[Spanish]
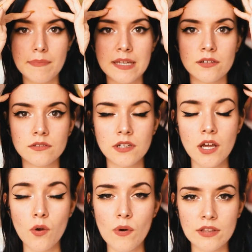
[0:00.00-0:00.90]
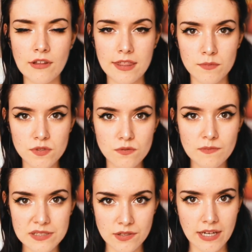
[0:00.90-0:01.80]
pero cuando hacemos
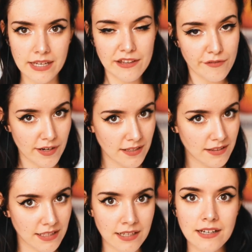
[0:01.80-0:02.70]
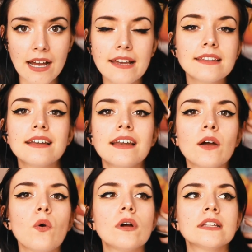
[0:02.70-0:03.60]
un personaje de frente hay que tener
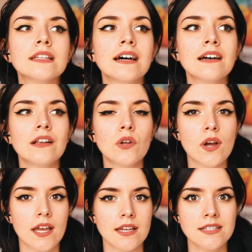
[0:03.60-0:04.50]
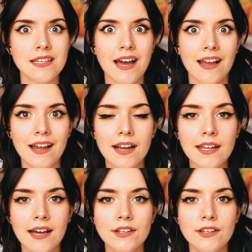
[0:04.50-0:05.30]
en cuenta lo que es la cara.